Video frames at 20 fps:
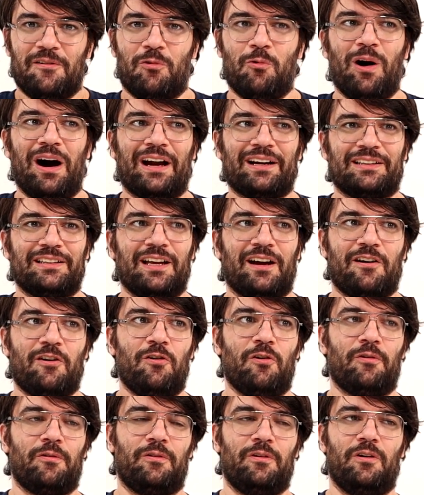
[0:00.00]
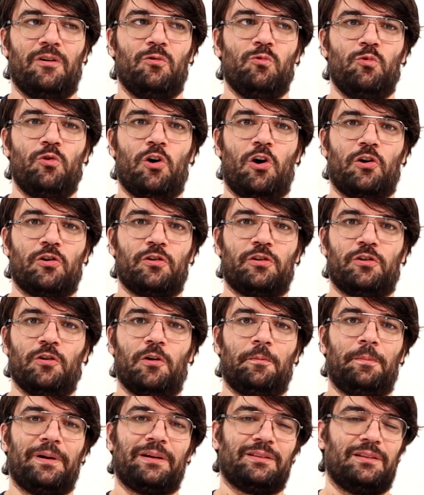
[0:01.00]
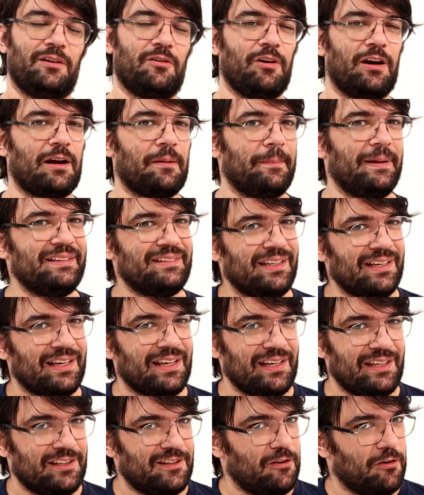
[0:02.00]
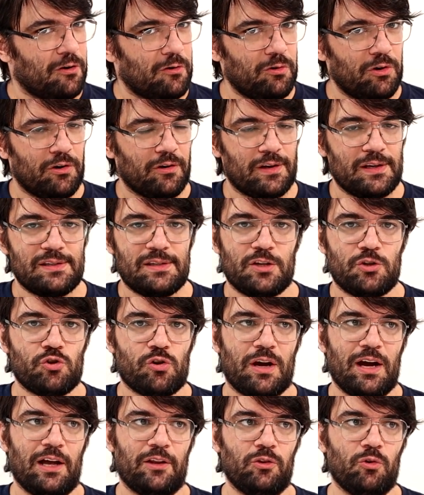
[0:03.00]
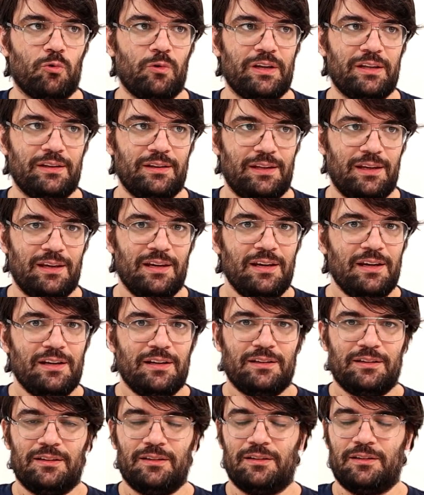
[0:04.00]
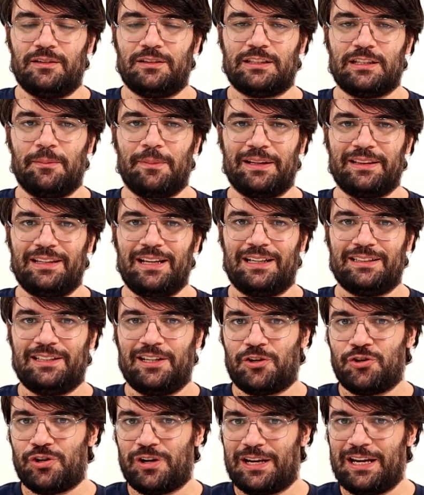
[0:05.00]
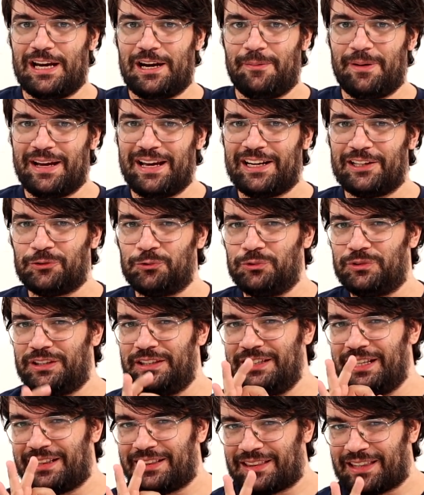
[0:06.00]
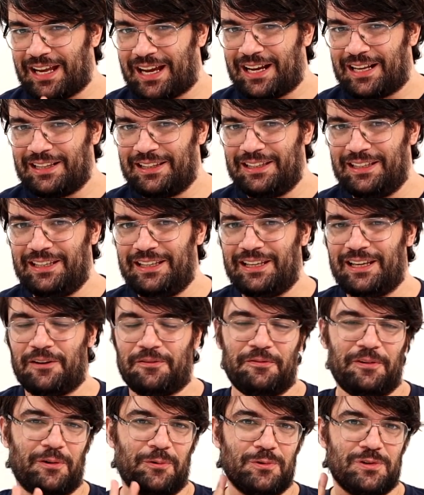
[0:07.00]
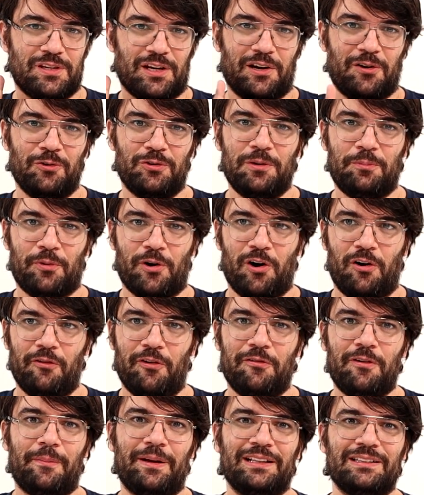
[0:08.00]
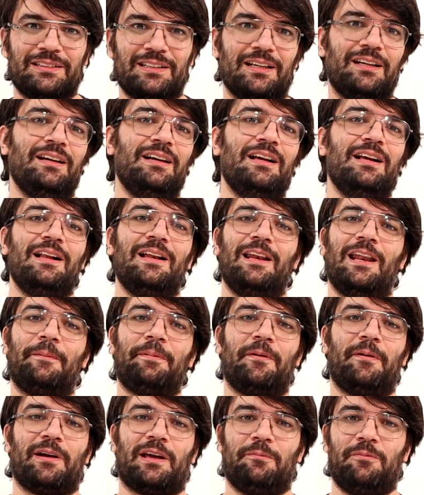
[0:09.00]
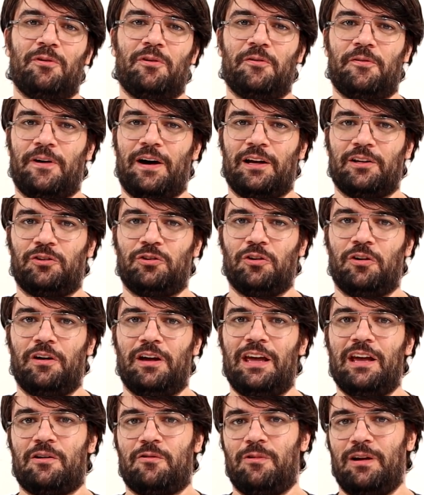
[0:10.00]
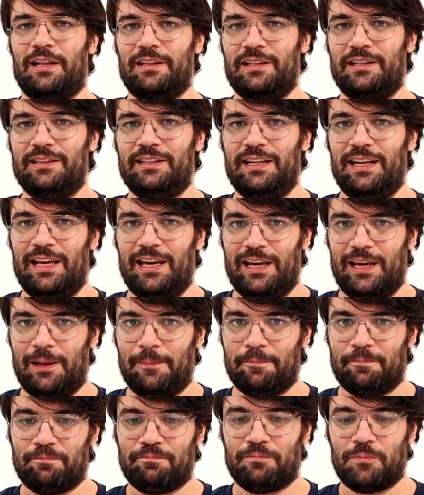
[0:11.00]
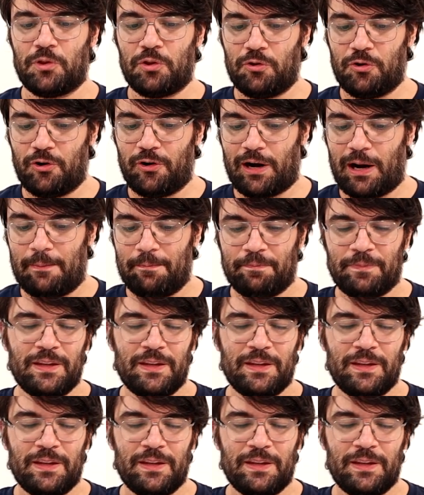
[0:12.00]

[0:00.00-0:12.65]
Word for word: guarda con un occhio particolarmente critico a quello che sta giocando. Quindi eh, siamo andati a cercare magari tutti i dettagli, a fare un sacco di prove. Ovviamente la prima che abbiamo fatto è quella del delay. Ora,